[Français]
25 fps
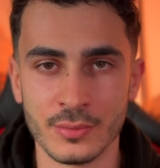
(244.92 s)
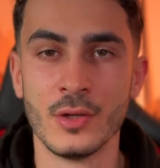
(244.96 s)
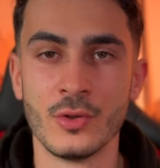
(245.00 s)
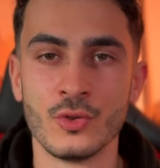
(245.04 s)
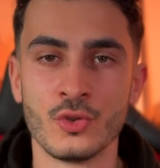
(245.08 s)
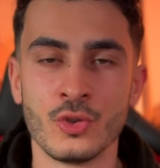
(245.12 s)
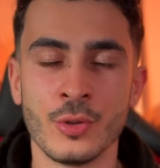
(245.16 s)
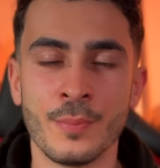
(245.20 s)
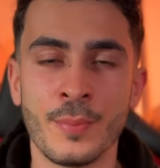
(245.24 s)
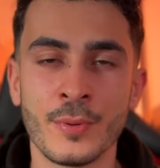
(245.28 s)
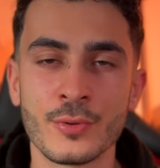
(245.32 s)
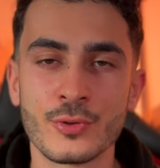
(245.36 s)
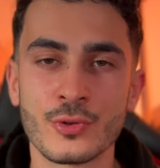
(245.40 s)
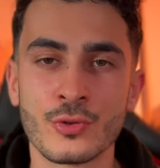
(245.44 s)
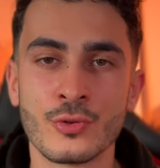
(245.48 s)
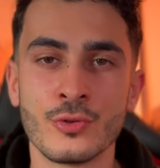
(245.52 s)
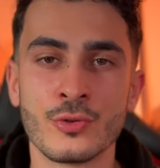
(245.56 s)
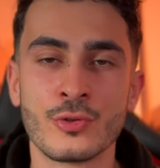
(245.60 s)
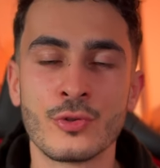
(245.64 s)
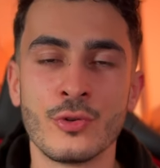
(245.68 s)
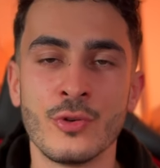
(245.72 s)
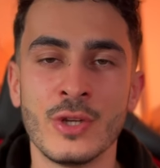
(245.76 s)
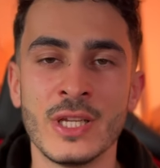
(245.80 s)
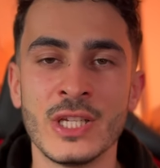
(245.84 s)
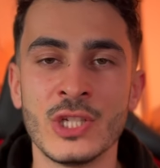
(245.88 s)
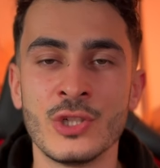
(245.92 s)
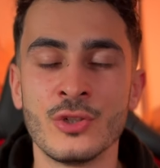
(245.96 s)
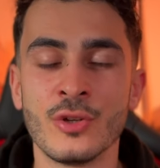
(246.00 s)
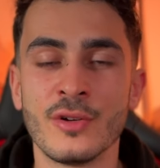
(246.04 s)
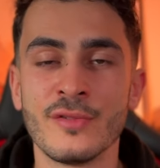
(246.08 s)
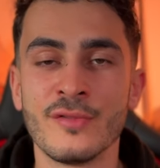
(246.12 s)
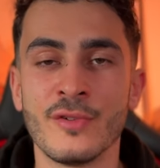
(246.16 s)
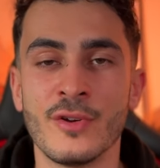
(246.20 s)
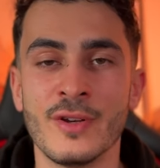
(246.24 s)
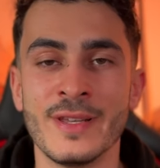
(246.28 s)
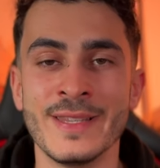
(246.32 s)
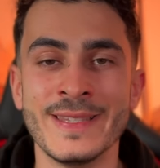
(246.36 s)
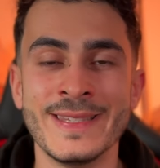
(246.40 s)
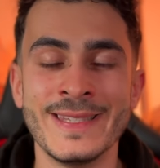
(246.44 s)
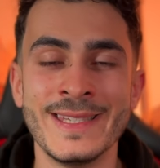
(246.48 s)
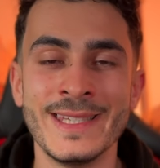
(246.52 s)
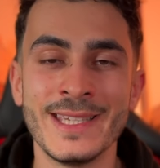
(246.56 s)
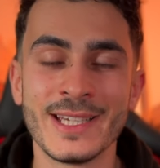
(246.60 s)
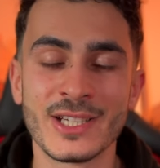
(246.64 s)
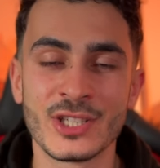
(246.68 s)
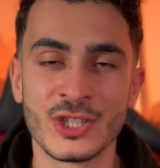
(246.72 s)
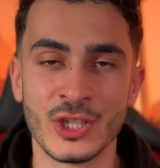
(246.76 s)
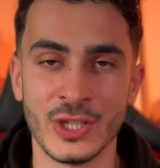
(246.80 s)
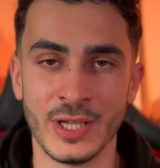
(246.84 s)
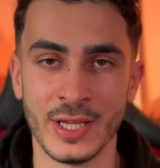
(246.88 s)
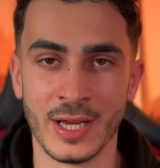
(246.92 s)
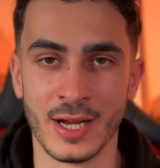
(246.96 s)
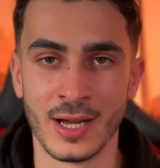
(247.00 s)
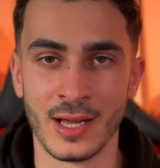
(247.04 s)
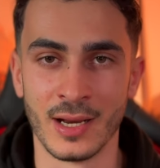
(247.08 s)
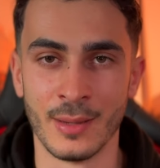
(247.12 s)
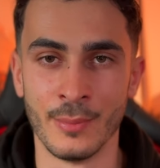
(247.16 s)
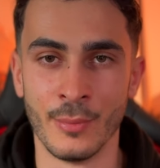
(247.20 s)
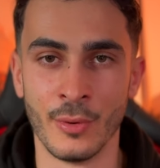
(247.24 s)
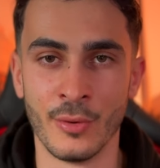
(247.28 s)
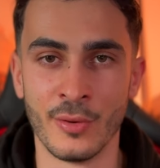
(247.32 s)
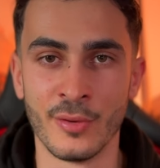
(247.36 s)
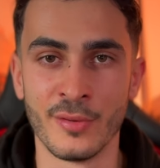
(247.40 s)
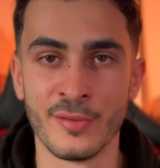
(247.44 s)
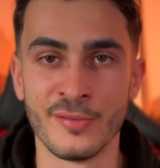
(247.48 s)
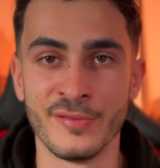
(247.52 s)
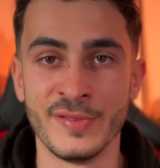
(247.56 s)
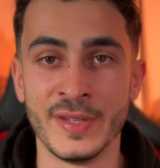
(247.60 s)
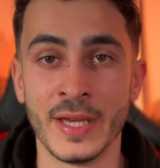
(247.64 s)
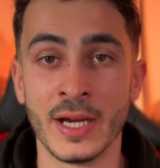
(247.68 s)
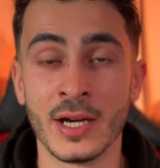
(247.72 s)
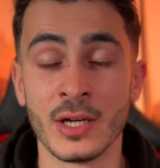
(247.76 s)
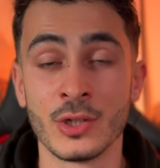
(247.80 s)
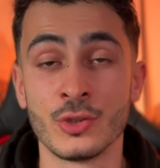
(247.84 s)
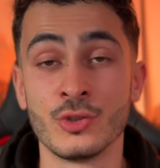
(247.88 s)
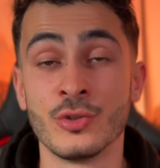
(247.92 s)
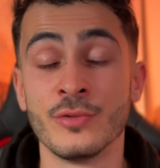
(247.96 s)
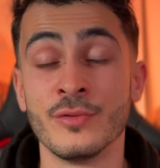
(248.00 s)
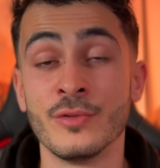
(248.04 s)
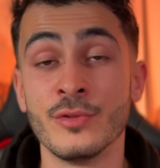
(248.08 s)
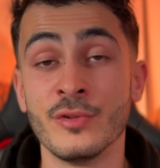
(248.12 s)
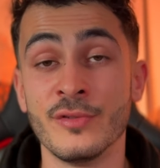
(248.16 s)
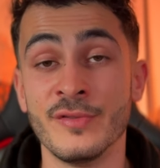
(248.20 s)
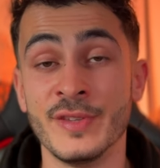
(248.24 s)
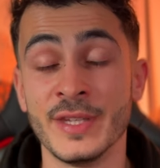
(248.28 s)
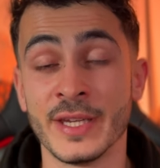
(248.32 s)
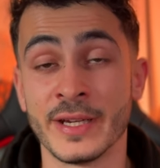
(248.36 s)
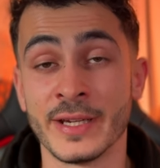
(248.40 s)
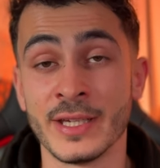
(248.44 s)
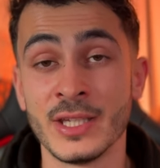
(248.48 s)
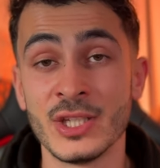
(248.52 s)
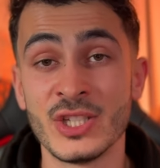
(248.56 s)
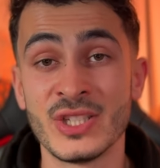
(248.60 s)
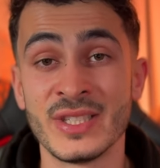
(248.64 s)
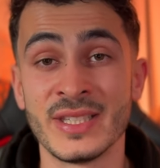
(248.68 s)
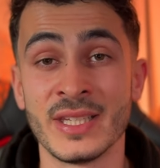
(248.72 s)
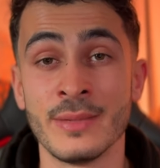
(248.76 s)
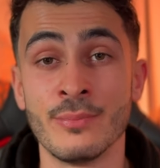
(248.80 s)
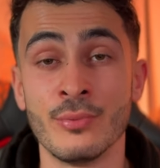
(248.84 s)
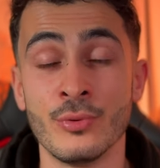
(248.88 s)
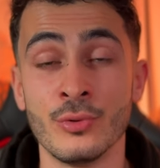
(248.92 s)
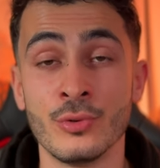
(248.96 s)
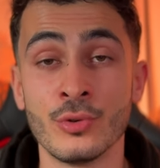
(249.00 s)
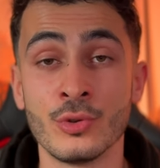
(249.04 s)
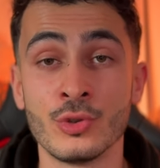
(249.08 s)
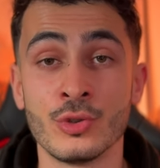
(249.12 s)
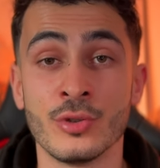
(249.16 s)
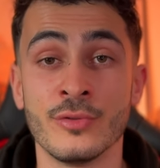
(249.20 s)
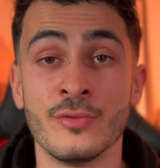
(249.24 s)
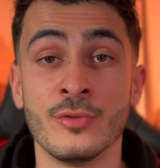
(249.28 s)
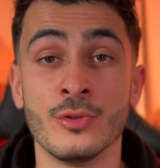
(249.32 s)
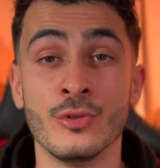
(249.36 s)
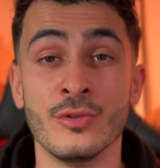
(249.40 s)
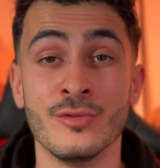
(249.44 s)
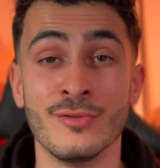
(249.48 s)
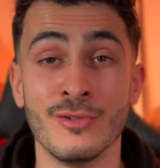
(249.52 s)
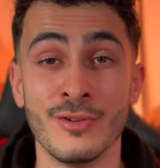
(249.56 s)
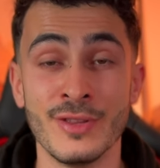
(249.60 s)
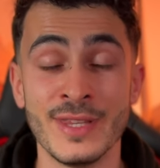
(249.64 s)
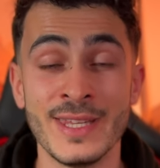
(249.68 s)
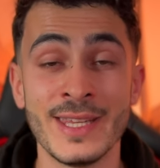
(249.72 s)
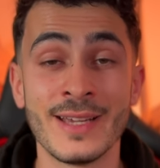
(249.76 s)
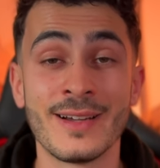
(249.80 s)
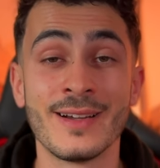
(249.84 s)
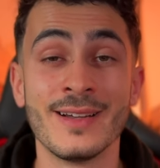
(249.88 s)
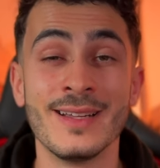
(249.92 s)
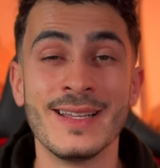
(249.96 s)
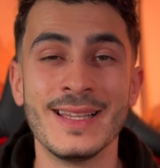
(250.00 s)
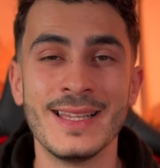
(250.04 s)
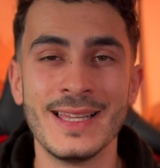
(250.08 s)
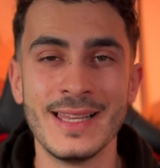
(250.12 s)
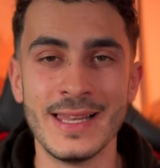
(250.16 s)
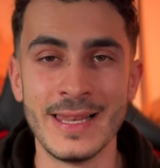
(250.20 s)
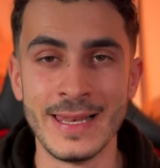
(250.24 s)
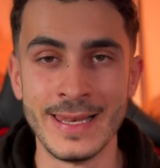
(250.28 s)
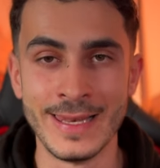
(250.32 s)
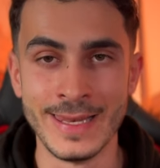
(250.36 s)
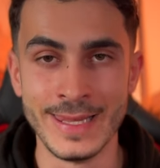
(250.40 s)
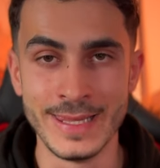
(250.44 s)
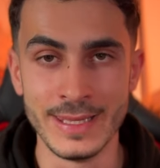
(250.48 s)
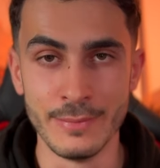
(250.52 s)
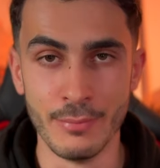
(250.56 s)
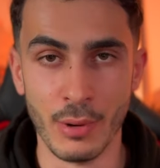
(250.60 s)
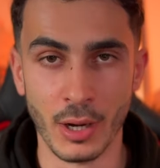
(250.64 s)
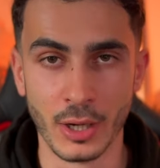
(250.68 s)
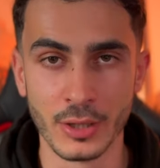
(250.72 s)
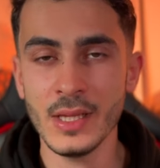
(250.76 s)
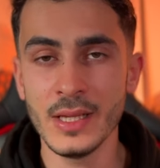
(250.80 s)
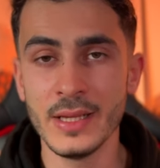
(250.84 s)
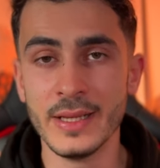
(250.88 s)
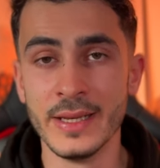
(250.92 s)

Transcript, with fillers: Je pense que ce que les gens veulent dire généralement via je veux devenir riche, c'est plutôt je veux devenir libre.